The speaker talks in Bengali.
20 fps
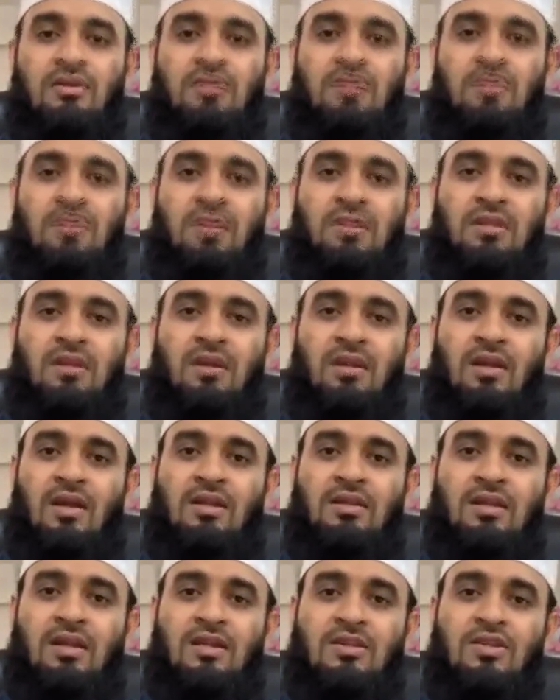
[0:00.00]
সে বান্দা
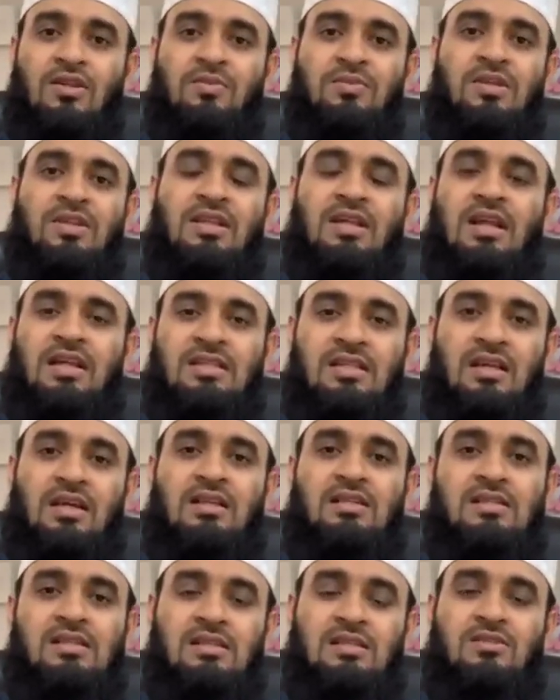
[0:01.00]
আল্লাহ তালার সবচাইতে
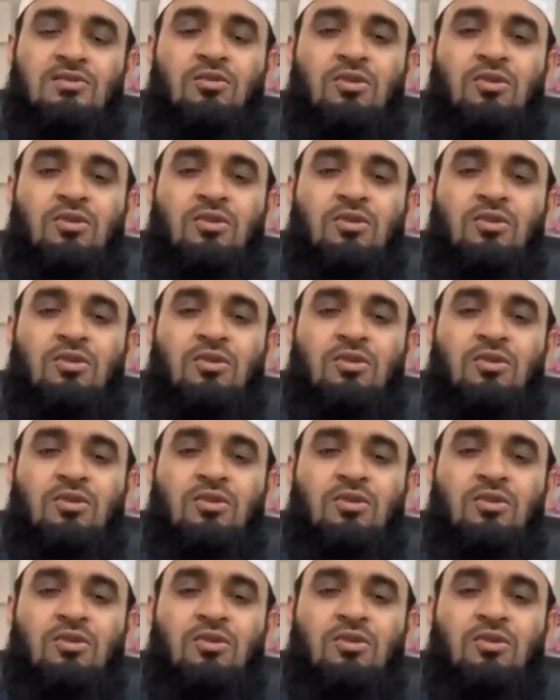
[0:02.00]
কাছাকাছি